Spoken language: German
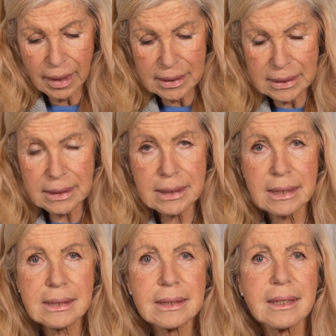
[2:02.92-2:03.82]
Sie ist
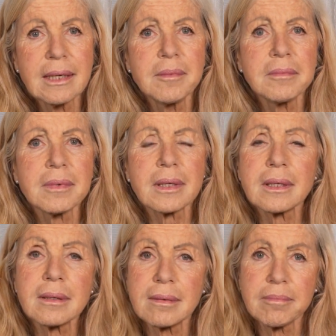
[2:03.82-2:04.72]
extrem
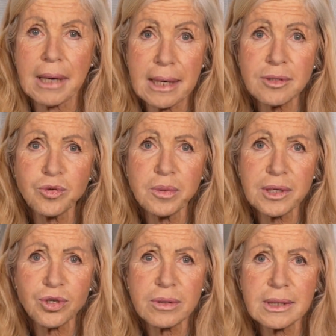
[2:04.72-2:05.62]
äh,
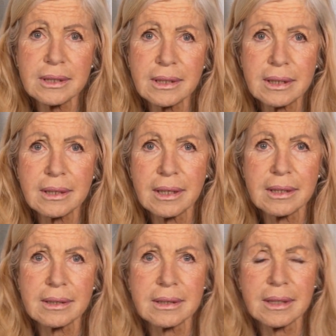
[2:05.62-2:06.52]
basenüberschüssig,
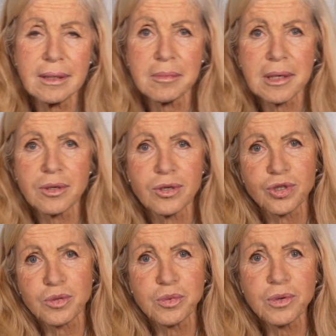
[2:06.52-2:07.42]
enthält jede Menge
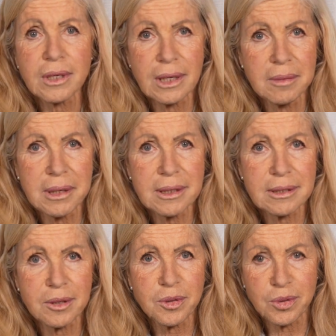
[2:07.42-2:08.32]
Spuren,
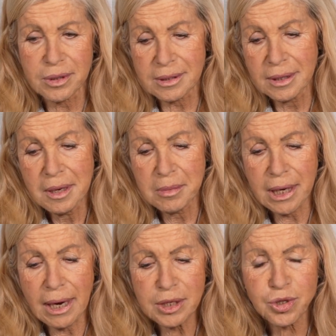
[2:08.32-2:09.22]
Elemente und
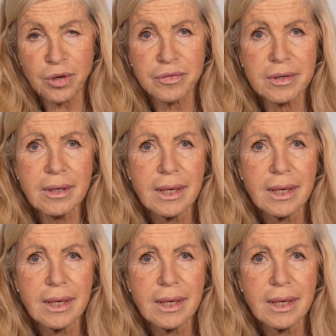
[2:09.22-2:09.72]
Mineralstoffe.